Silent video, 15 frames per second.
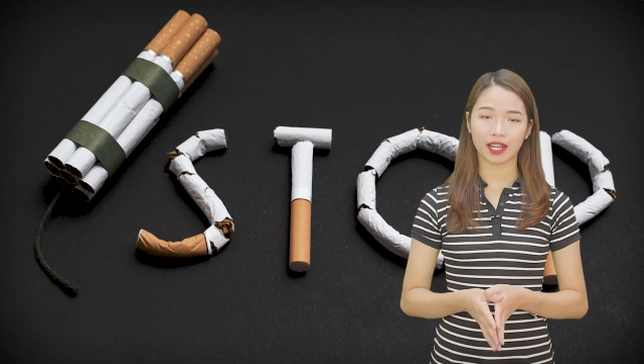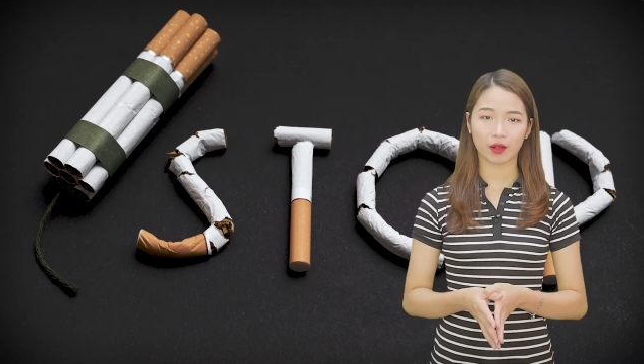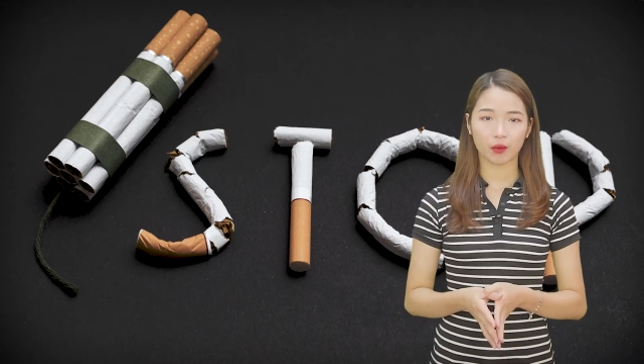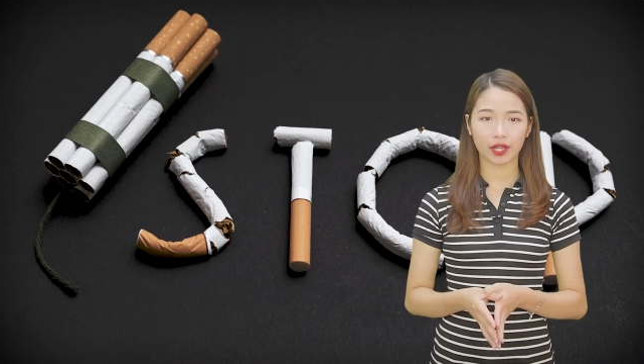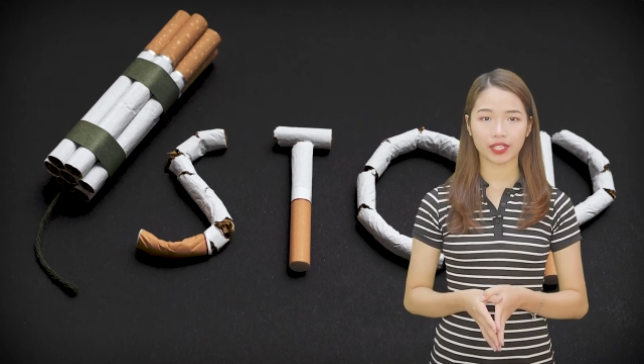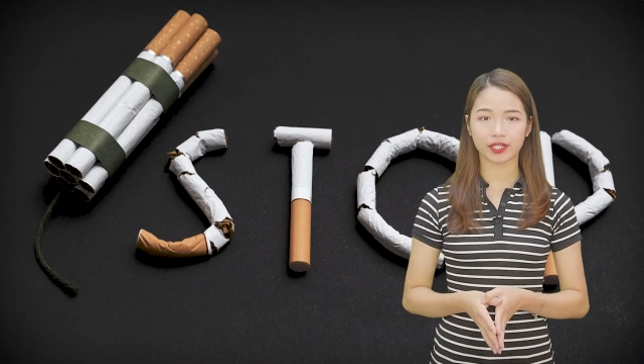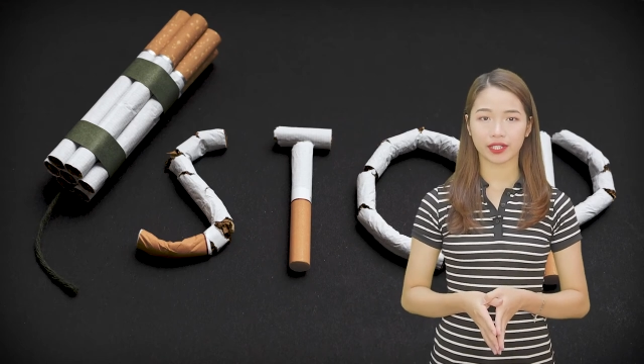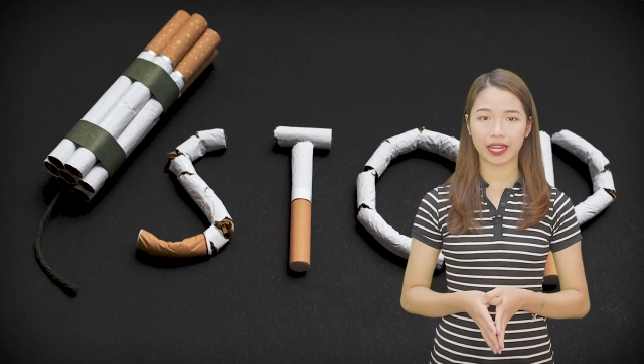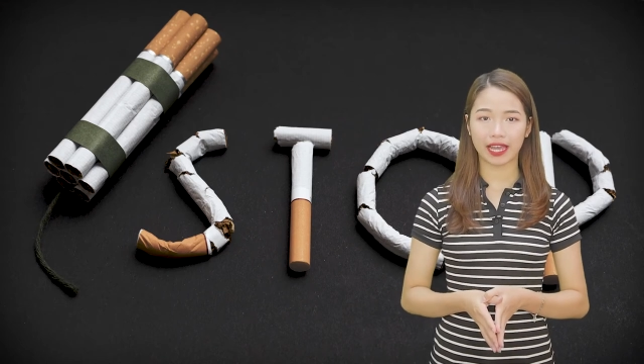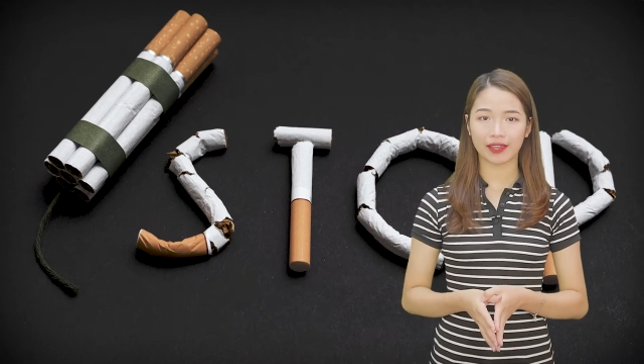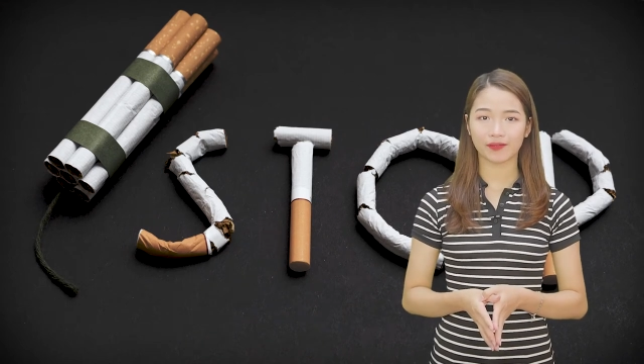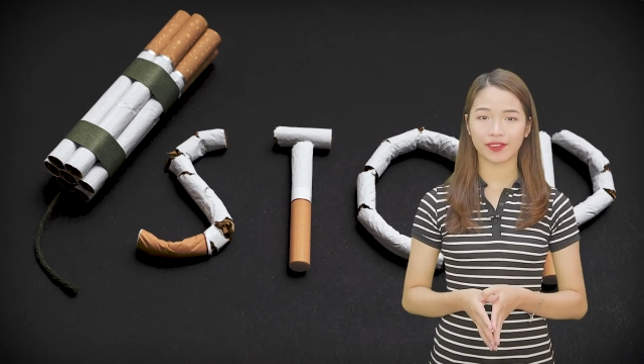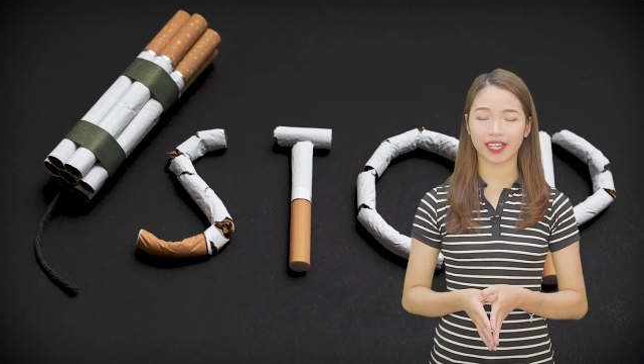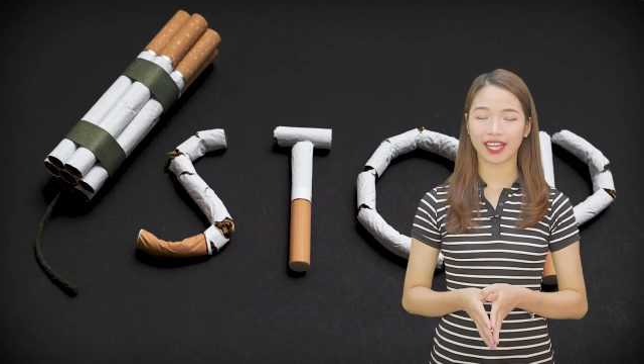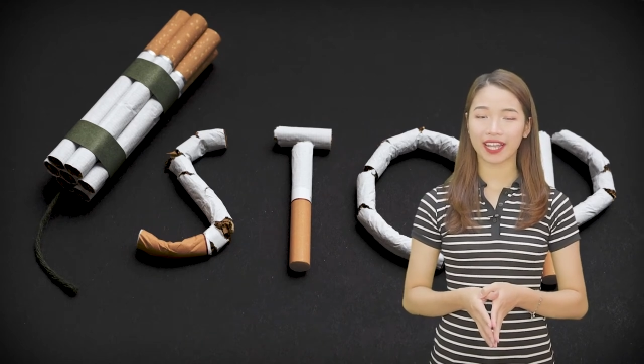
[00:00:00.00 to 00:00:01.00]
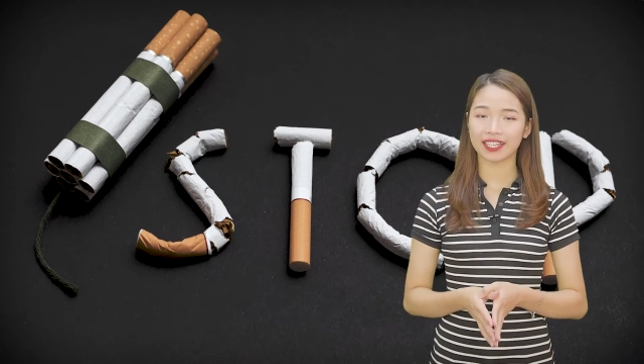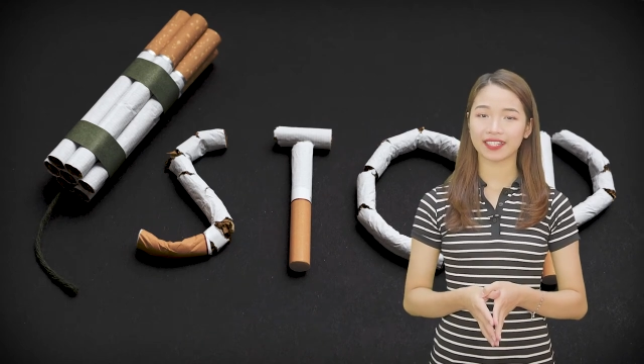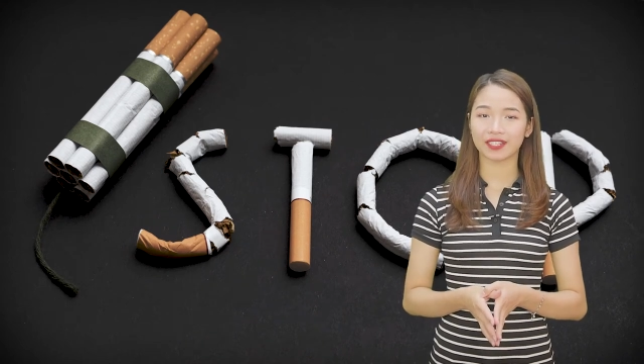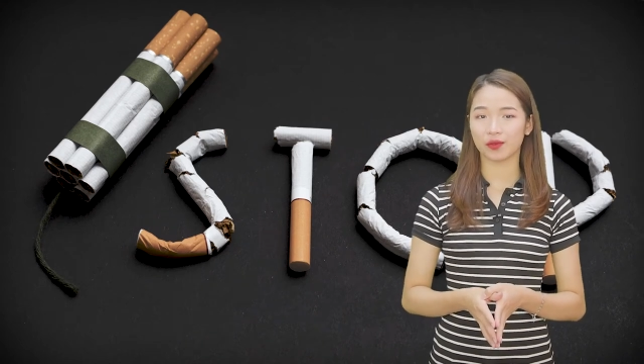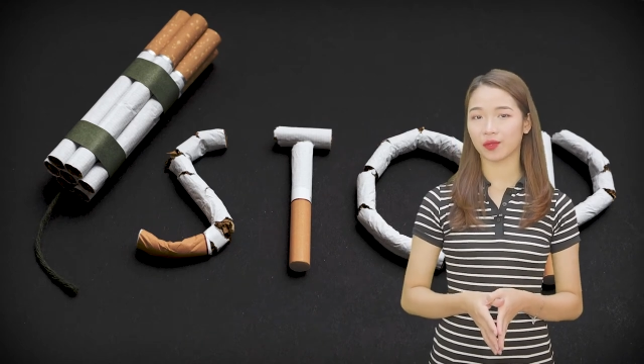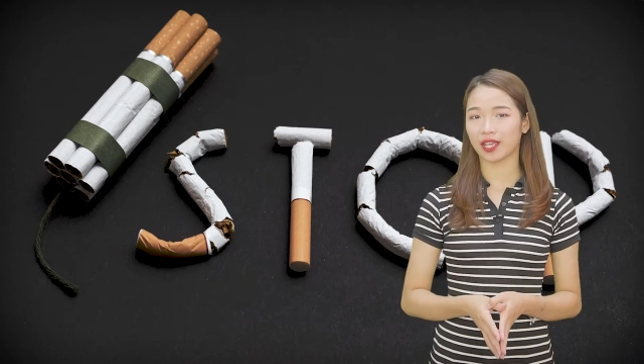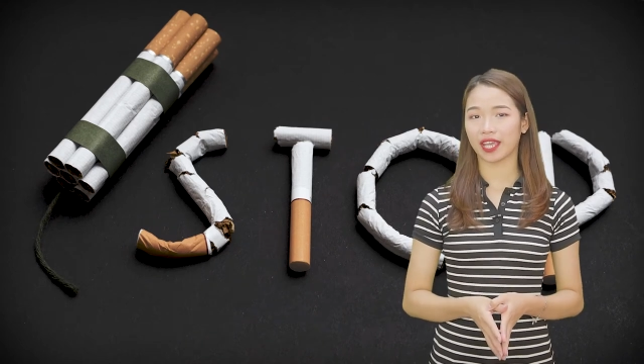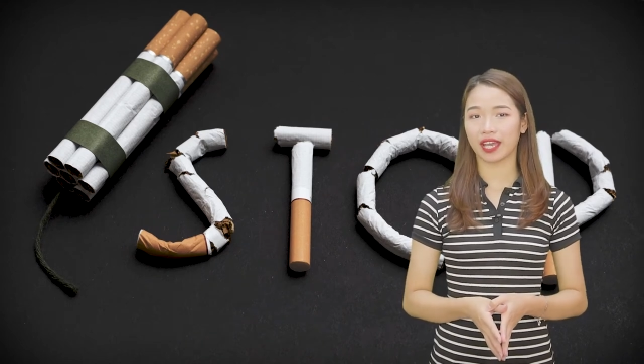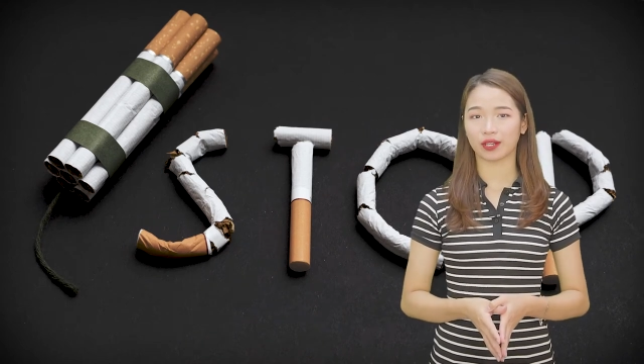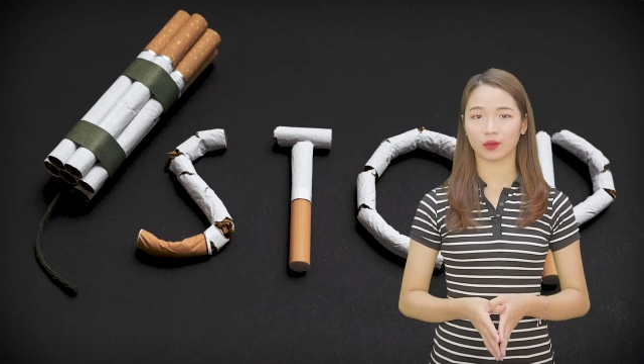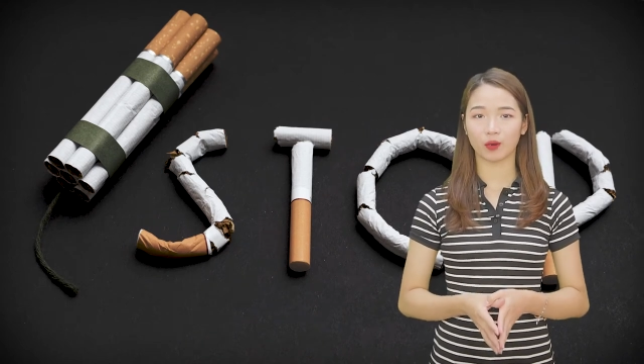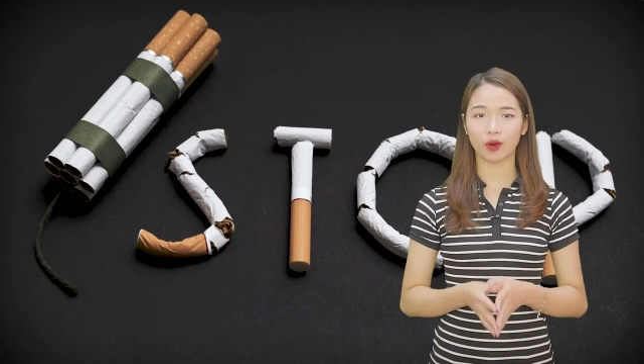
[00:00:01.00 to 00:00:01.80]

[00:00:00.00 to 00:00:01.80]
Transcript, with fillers: đã quay trở lại với kênh siêu thị Hàn